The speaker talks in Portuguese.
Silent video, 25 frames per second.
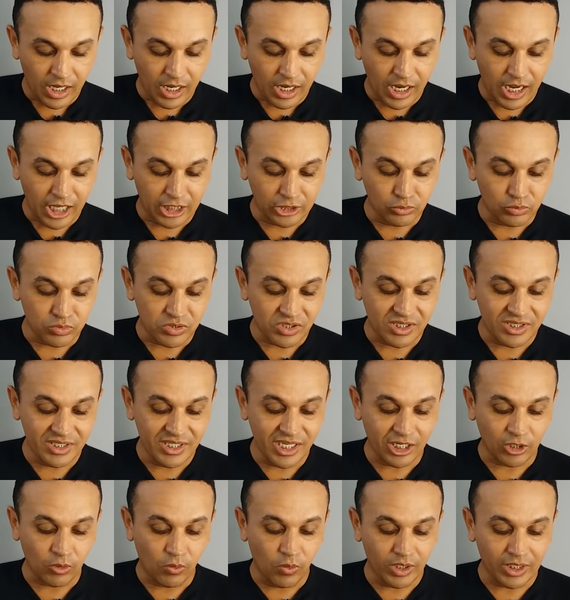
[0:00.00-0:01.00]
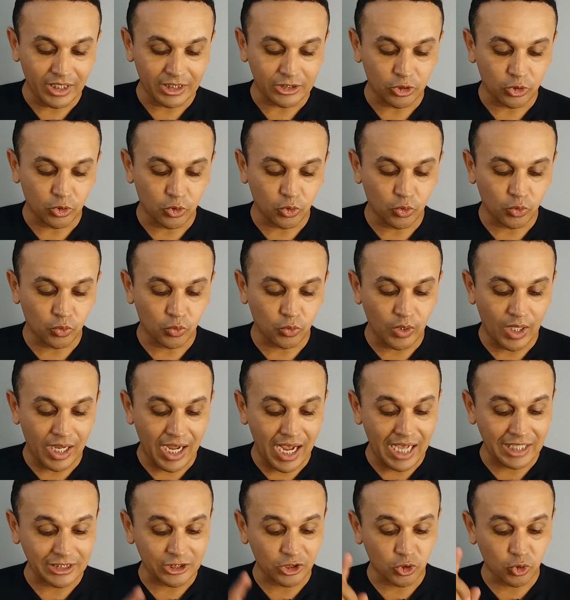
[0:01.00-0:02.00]
anuncia agora a
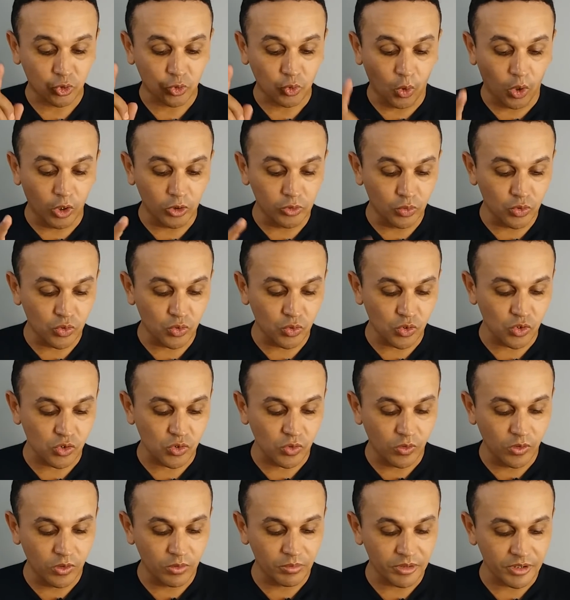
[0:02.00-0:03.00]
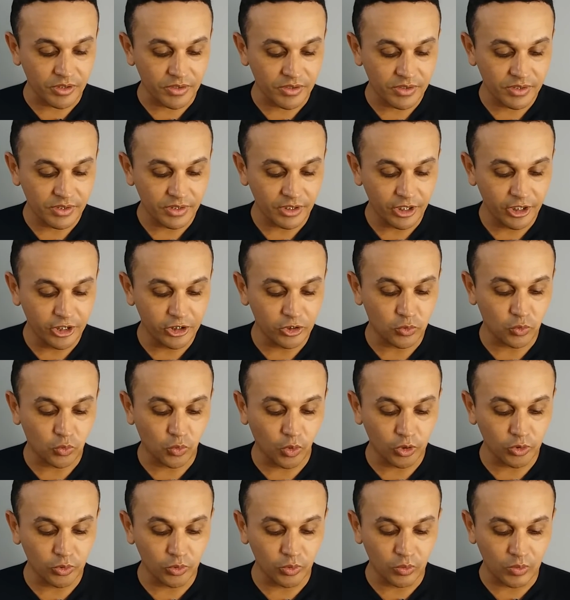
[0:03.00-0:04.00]
a todos os homens em
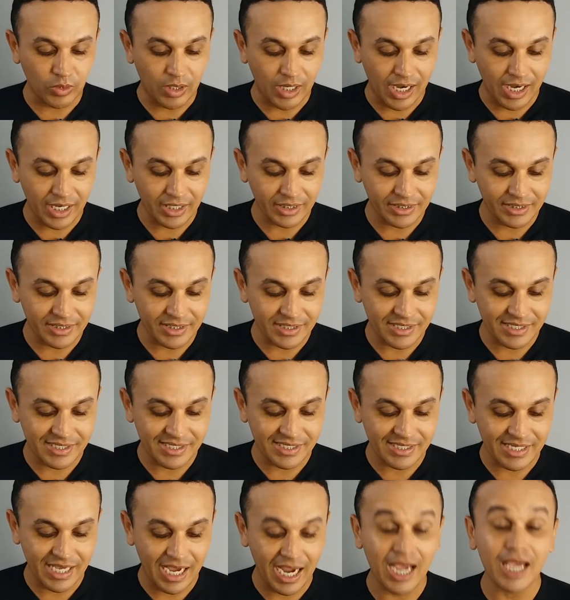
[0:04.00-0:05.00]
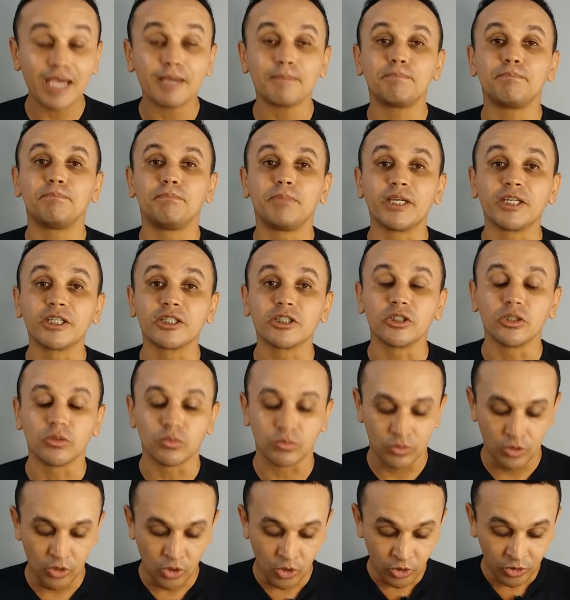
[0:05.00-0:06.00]
todo lugar que se arrependam.
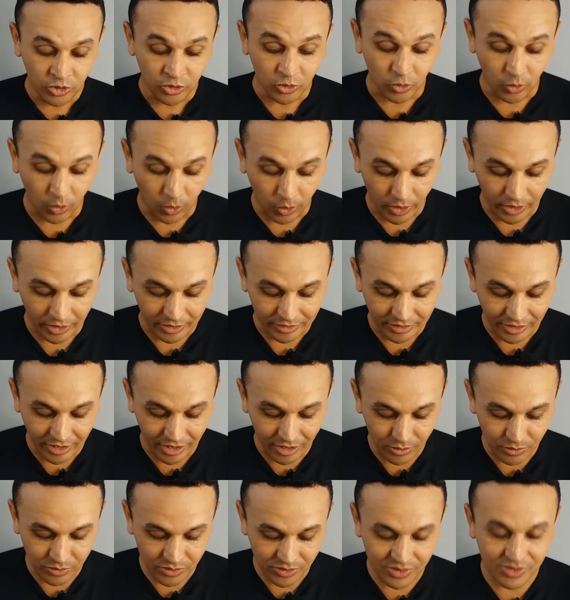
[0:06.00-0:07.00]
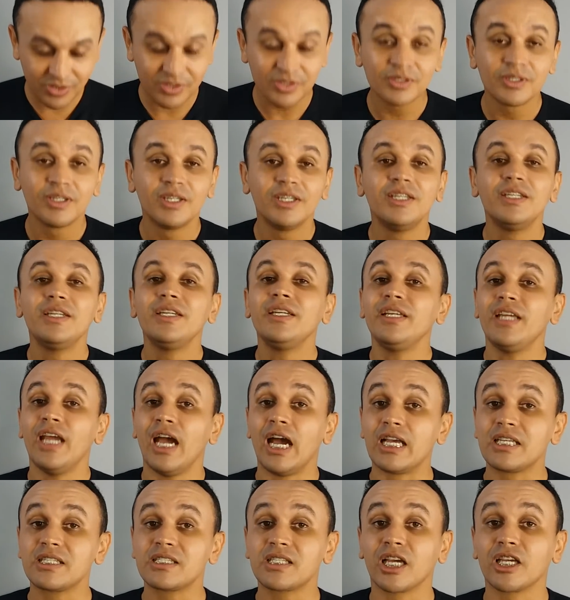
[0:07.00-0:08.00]
Glória a Deus.
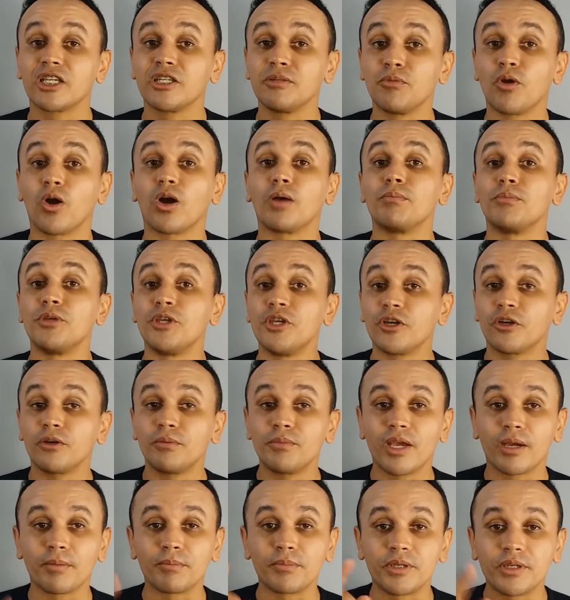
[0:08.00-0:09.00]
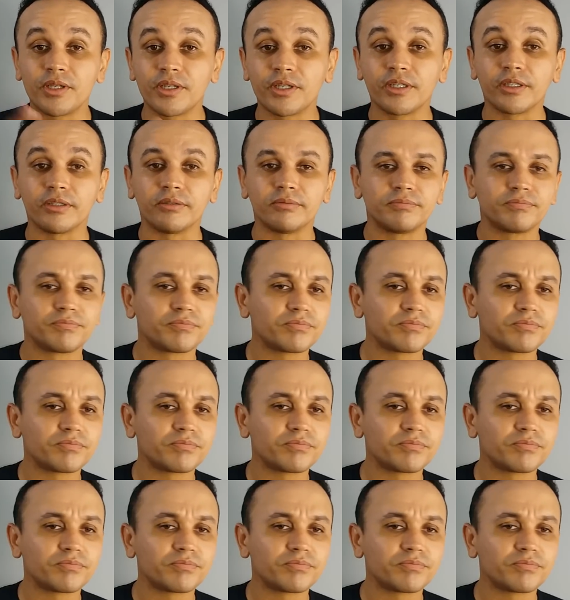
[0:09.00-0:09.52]
É isso aí, meu amigo, minha amiga.